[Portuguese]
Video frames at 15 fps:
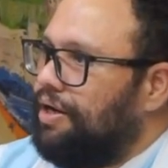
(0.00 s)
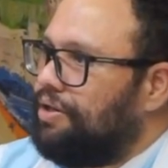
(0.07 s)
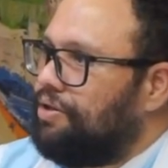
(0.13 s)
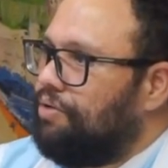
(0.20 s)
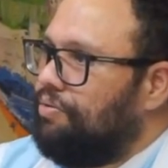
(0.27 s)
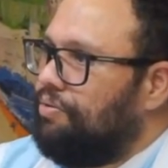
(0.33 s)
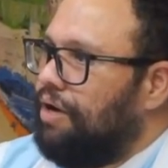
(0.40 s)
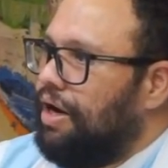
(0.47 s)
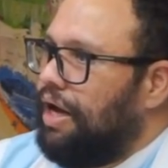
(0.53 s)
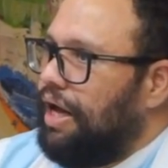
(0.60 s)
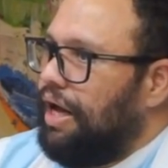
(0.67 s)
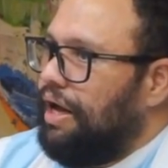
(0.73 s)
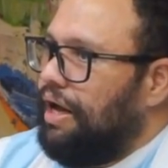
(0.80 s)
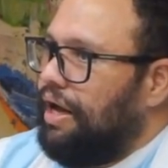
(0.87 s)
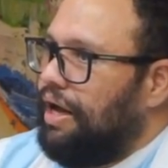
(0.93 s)
Então,
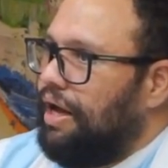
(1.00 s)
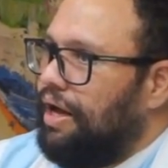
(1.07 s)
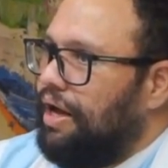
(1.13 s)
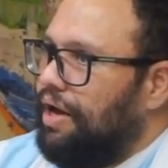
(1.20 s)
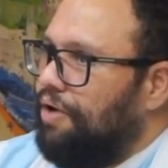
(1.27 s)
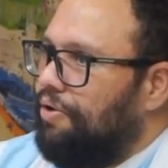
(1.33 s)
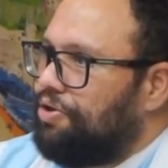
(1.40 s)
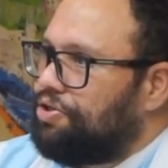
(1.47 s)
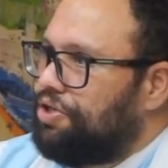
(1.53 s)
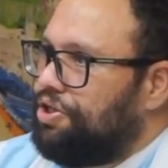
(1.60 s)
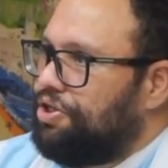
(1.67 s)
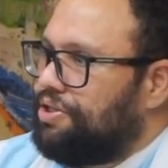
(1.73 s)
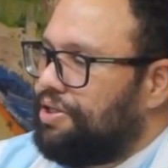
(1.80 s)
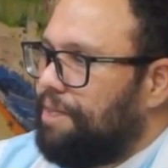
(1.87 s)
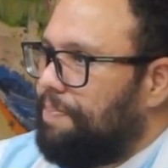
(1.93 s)
é, eu acho que a
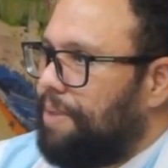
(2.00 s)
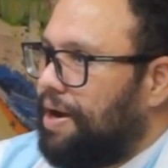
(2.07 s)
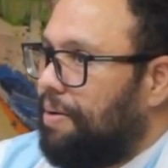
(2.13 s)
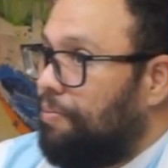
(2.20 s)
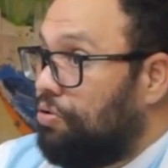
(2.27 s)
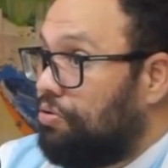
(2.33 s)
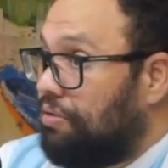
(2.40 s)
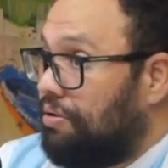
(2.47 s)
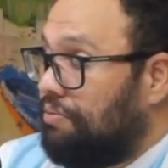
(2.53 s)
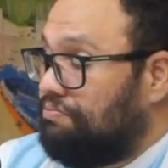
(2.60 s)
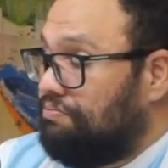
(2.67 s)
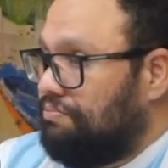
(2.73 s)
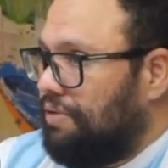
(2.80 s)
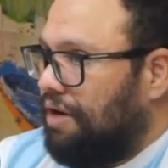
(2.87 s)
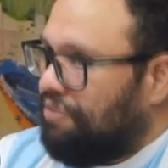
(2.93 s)
gente se apega muito
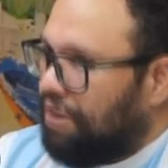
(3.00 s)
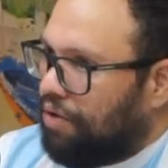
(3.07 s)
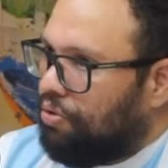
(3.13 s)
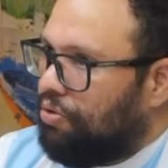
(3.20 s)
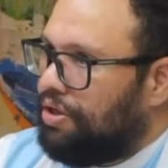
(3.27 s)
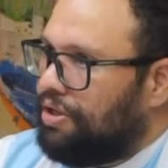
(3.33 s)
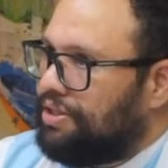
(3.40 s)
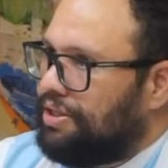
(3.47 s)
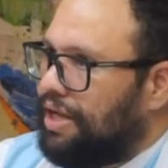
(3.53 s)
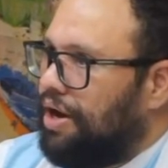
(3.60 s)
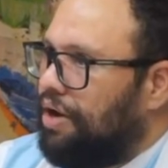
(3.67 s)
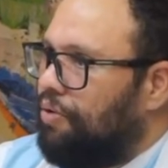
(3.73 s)
a, a, valores, né?